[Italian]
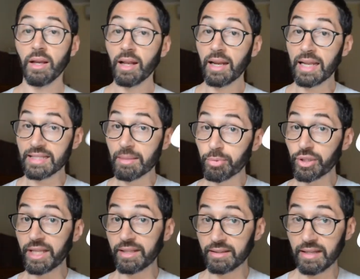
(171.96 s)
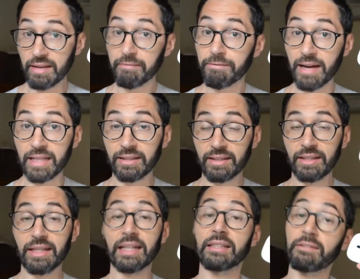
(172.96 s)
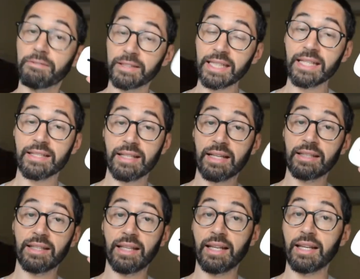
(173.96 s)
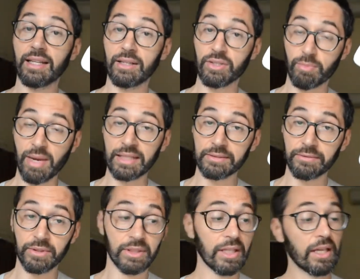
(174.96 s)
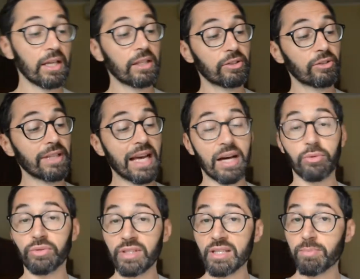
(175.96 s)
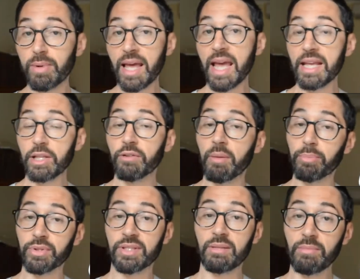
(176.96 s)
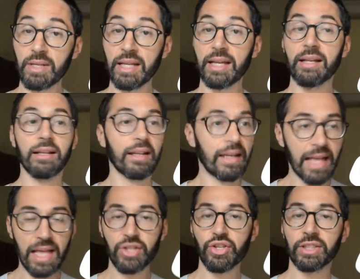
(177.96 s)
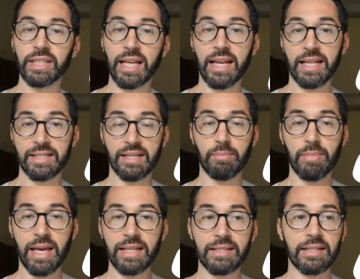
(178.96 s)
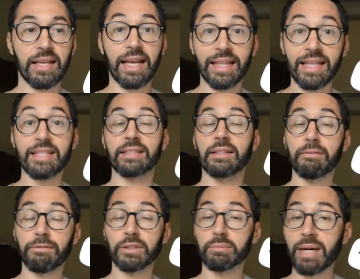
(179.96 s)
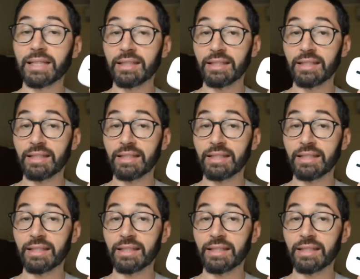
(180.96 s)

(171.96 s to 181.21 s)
La saponetta infatti, a differenza del smartphone, non ha un display dove è possibile leggere l'SMS ed essere informati